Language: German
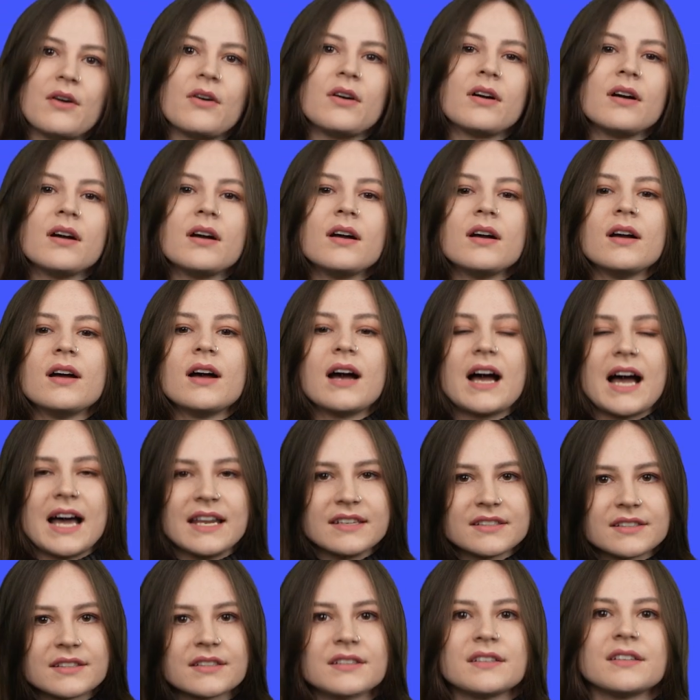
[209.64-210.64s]
auch
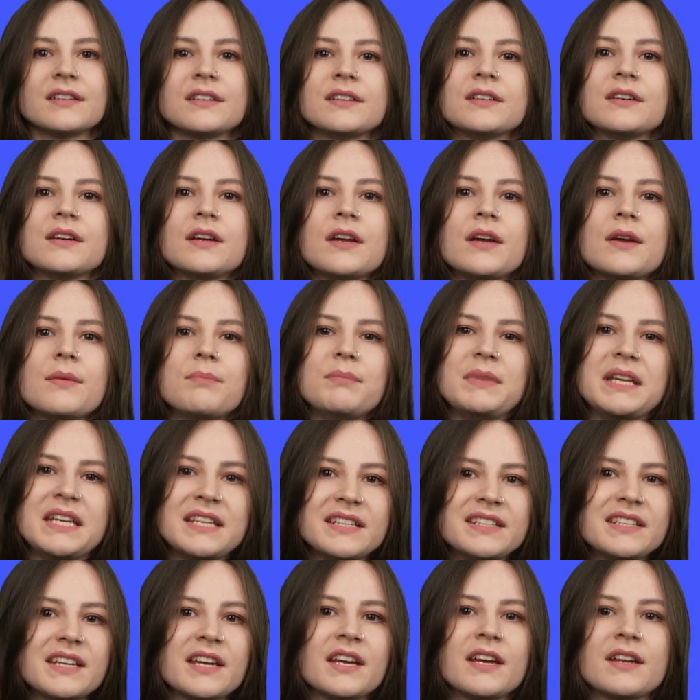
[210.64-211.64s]
andere
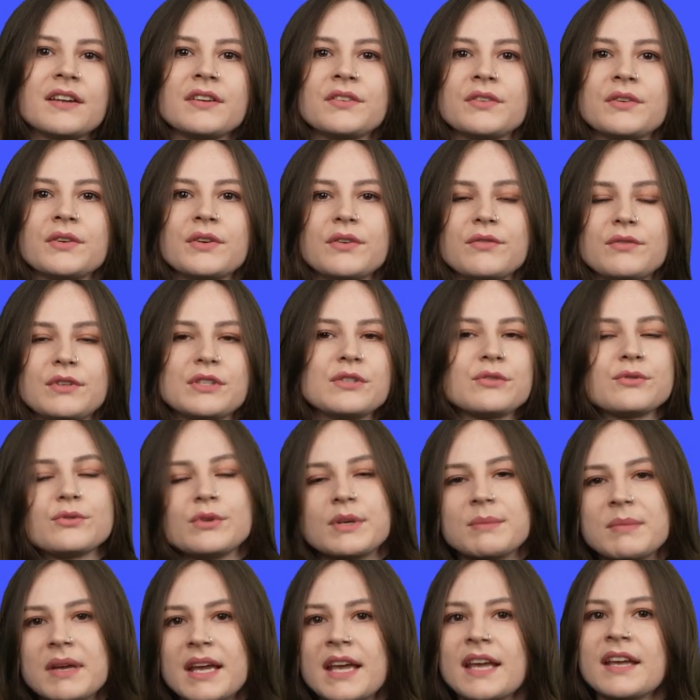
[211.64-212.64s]
Medien wie
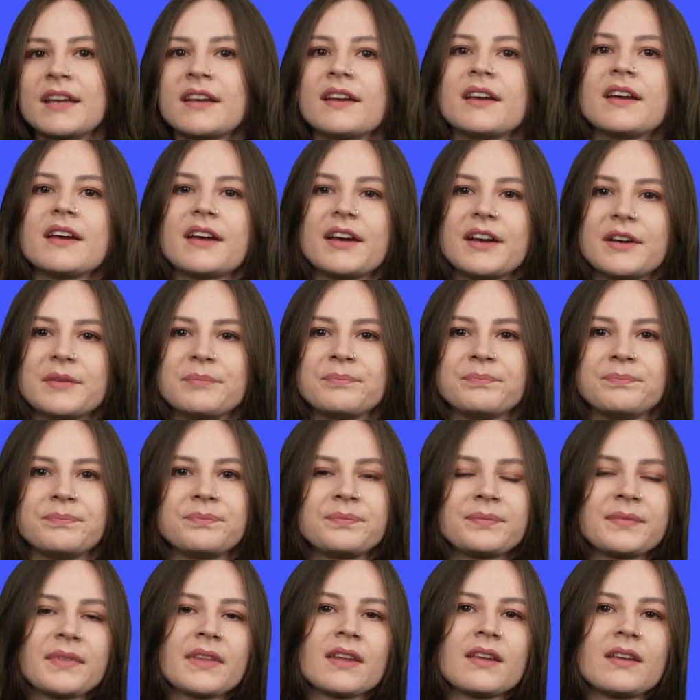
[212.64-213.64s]
Streaming, ähm,
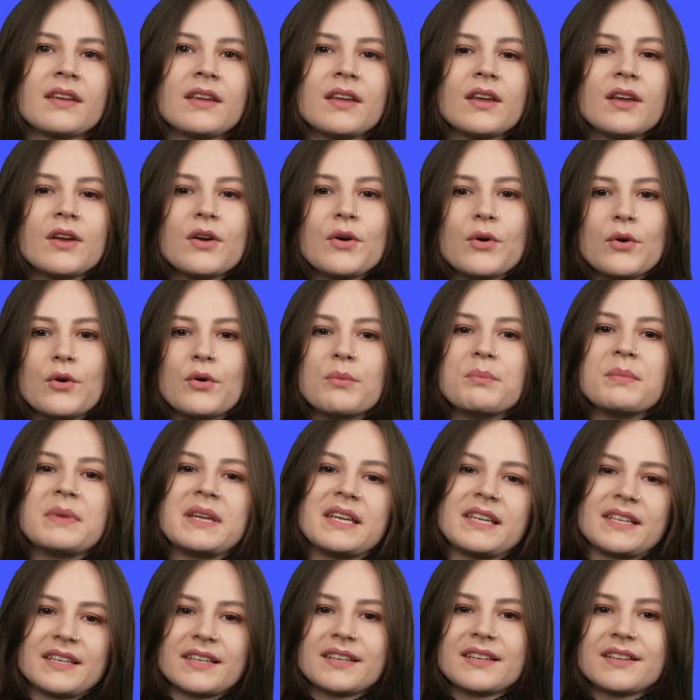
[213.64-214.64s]
um
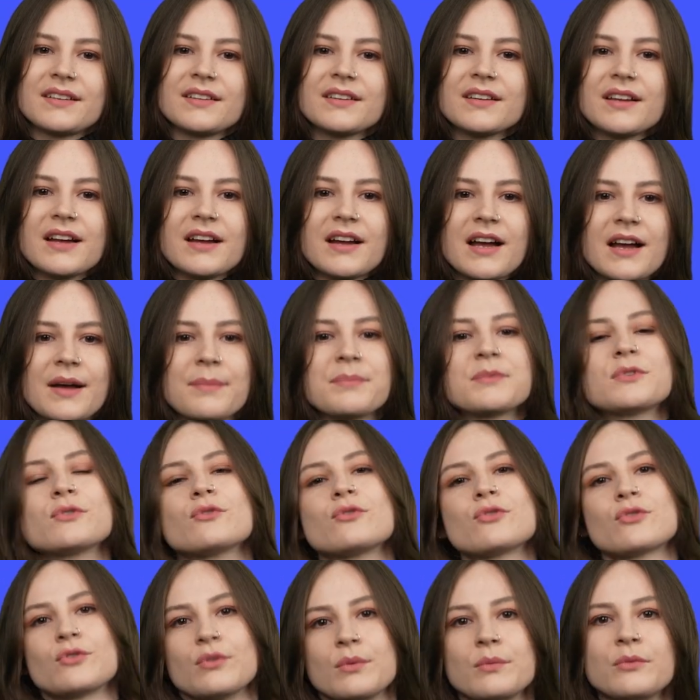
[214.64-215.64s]
mich
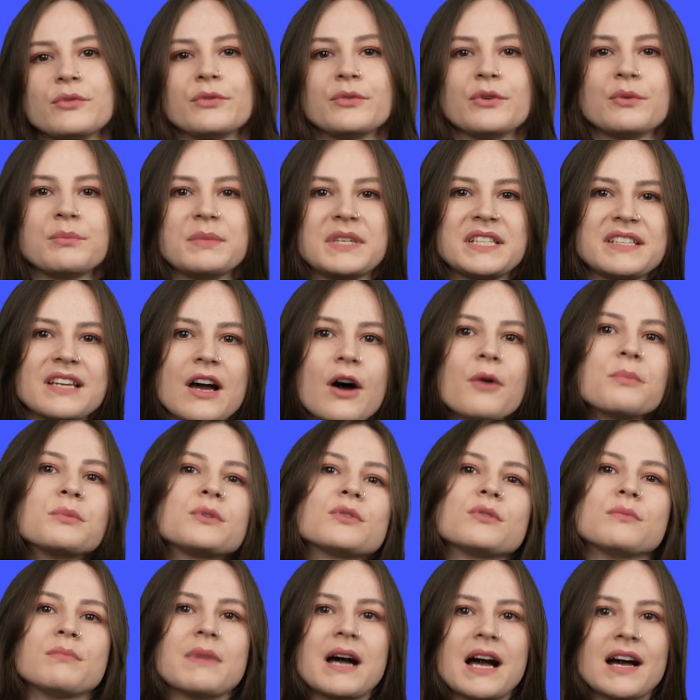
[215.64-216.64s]
abzustumpfen, um mich taub
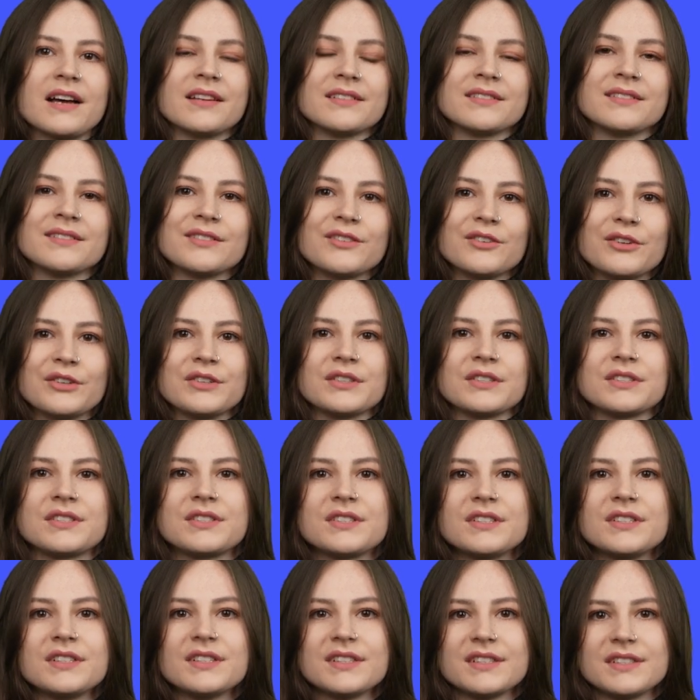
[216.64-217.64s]
zu machen
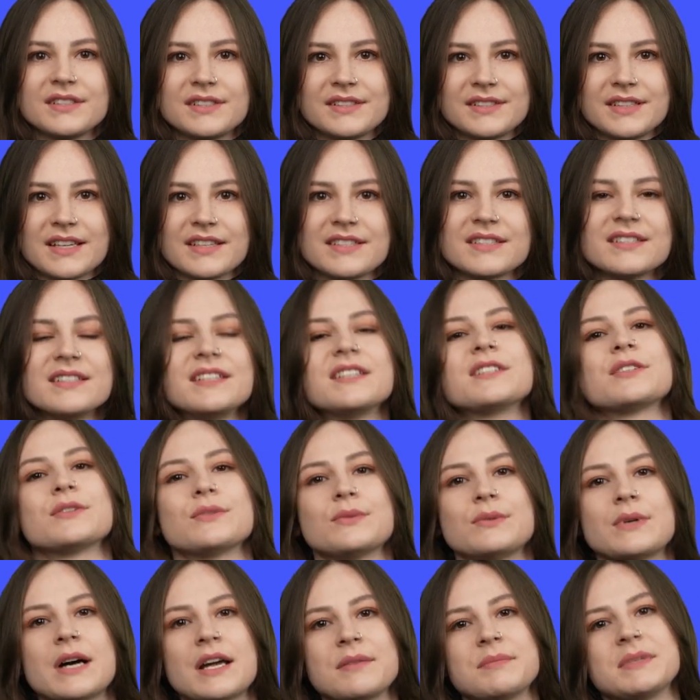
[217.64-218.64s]
und das nicht
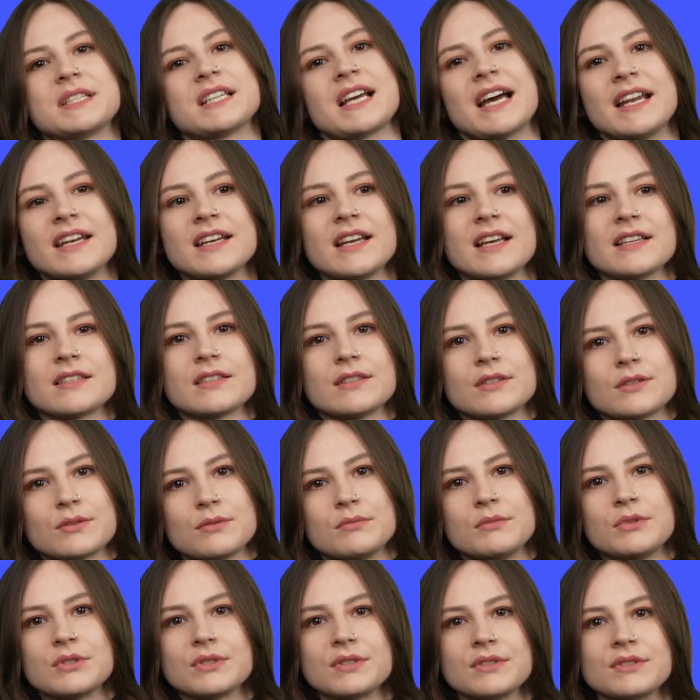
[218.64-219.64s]
so an mich ranlassen
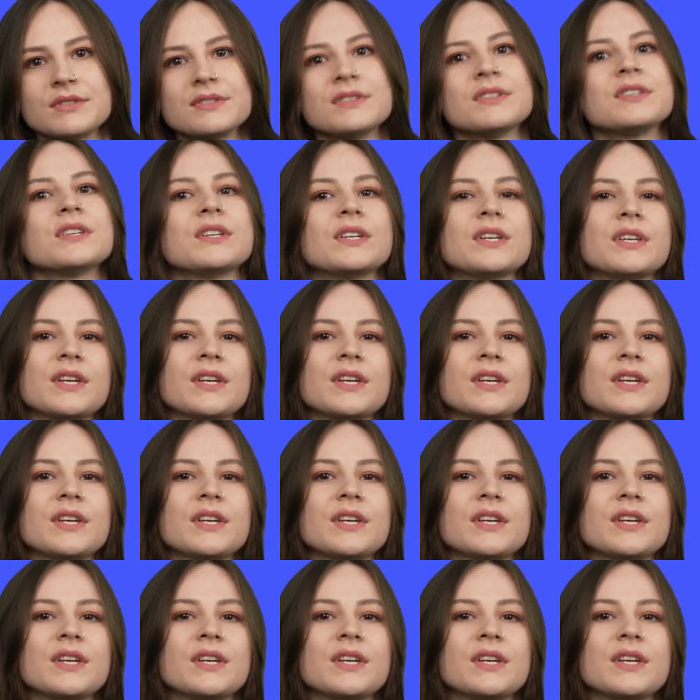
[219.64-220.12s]
zu müssen.